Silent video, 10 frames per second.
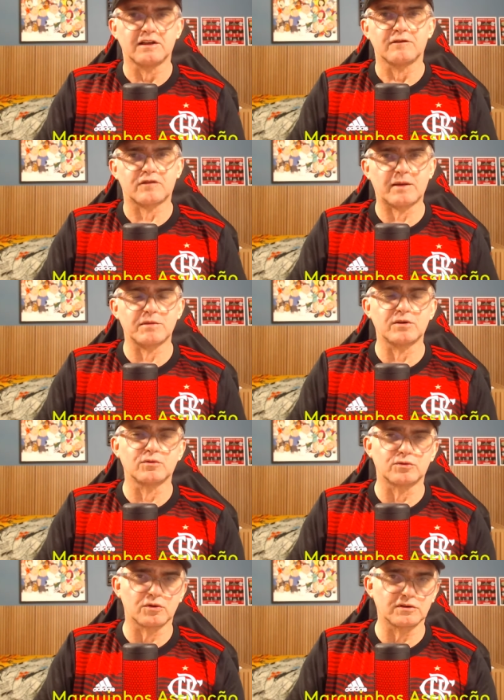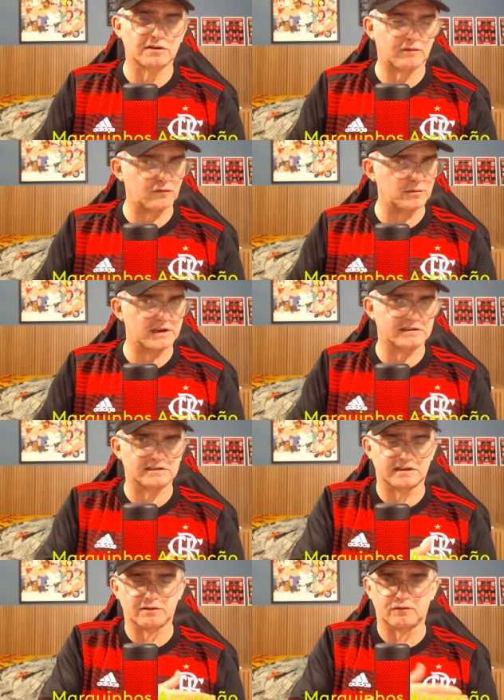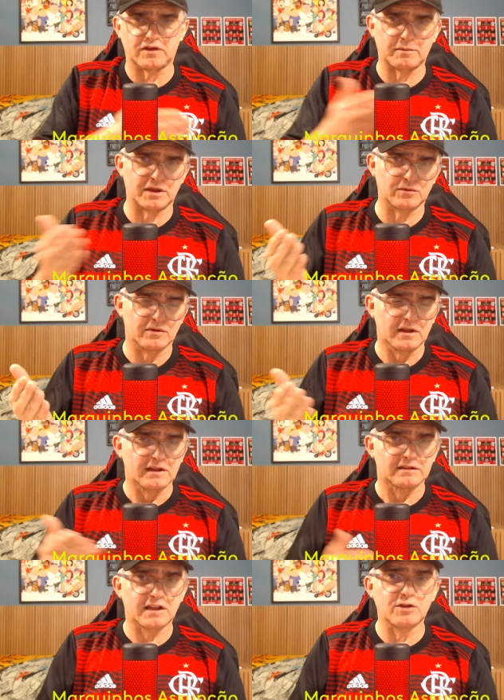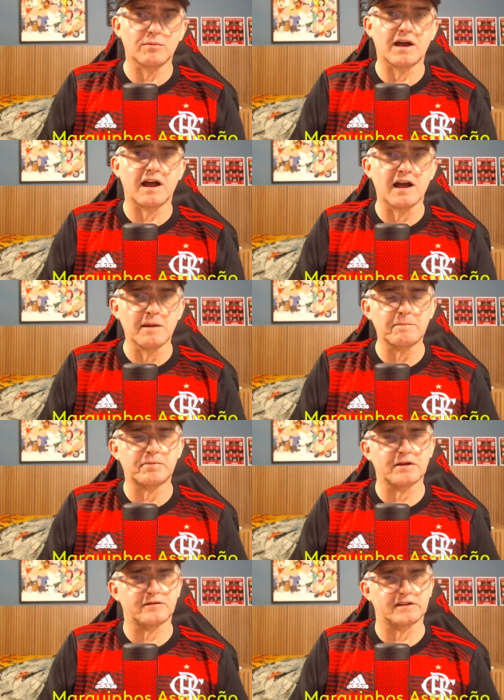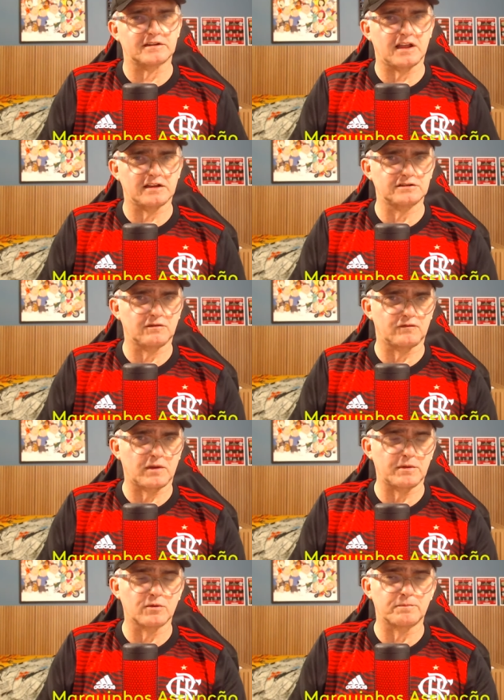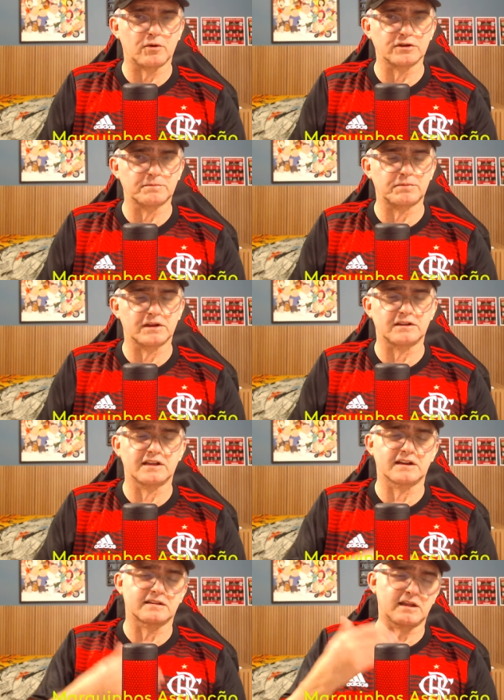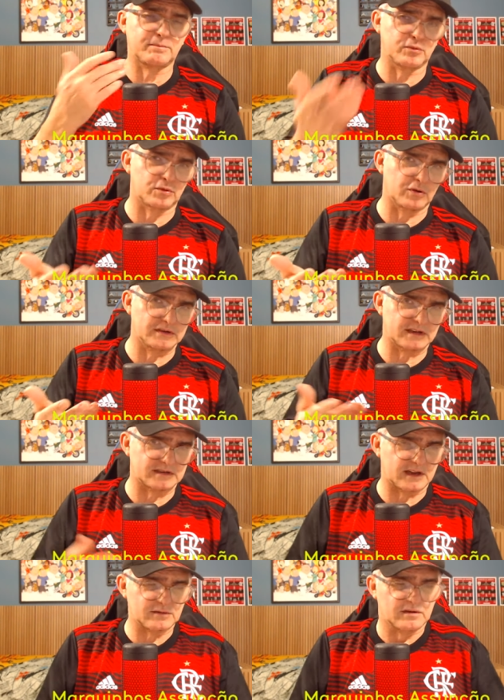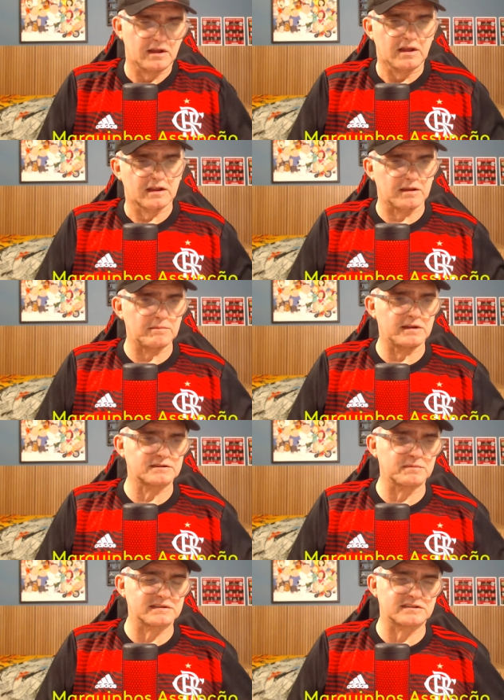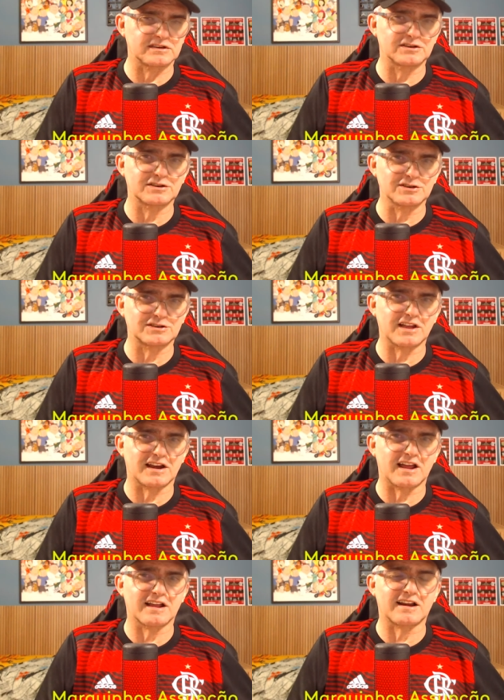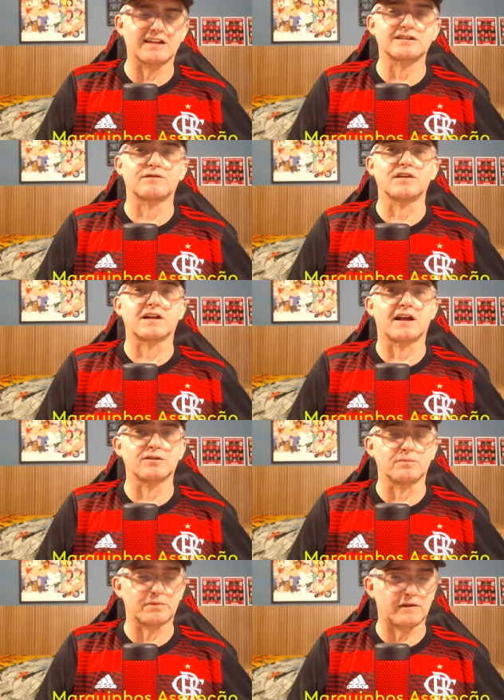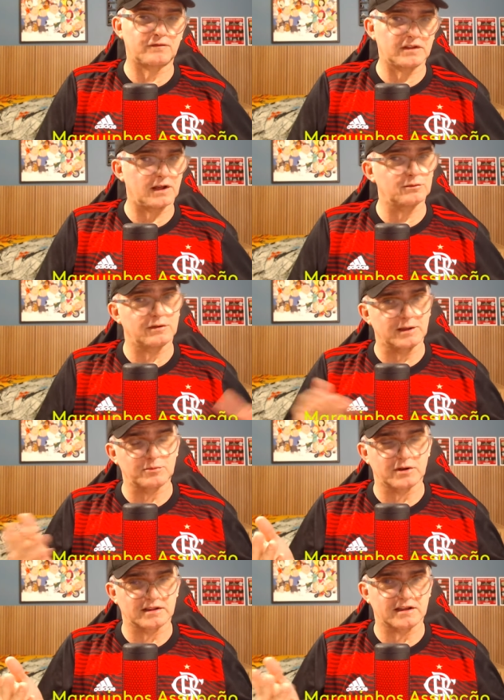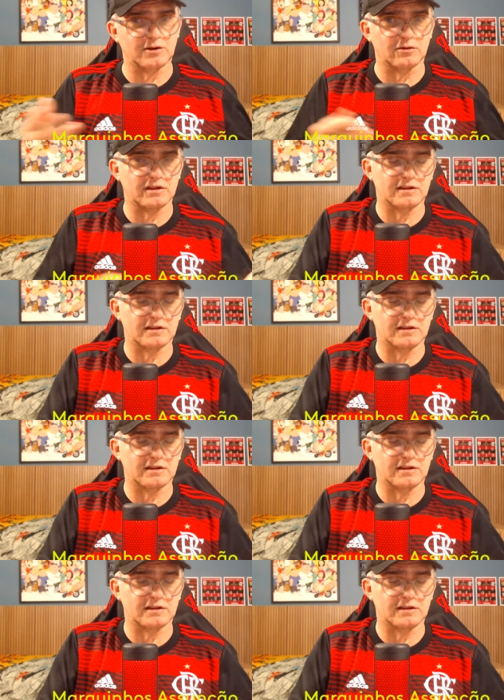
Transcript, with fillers: Flamengo 2, Fluminense 0. O Flamengo tem uma ampla vantagem, o Flamengo pode perder até por 2 a 0, que mesmo assim estará classificado para a final do Campeonato Carioca.